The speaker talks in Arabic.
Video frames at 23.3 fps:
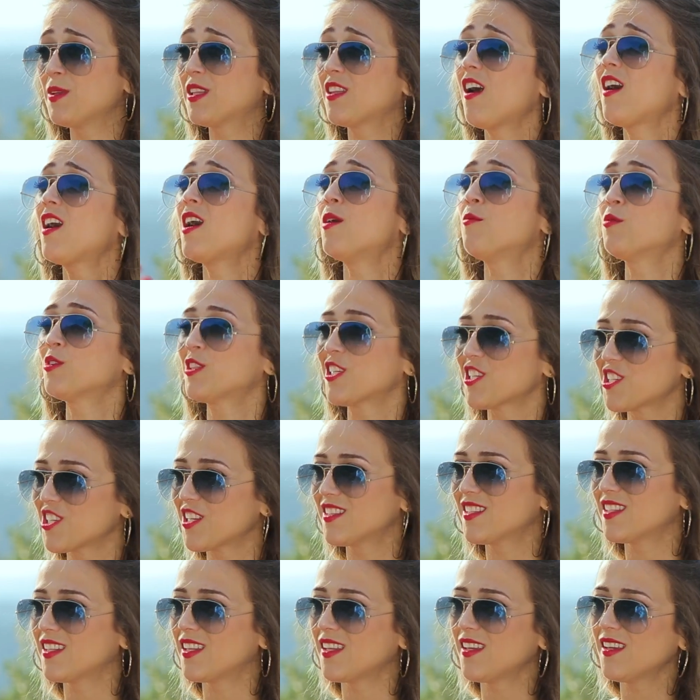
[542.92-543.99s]
بطاقه
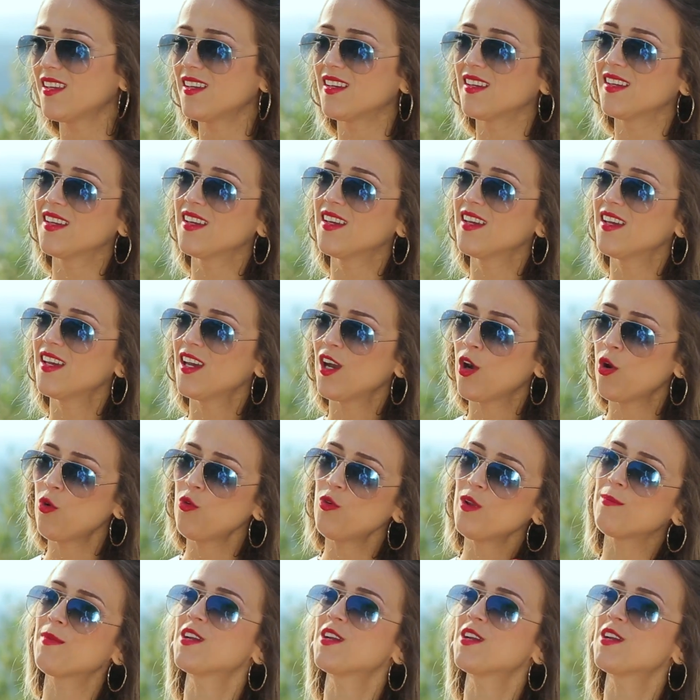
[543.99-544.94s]
متجدده هو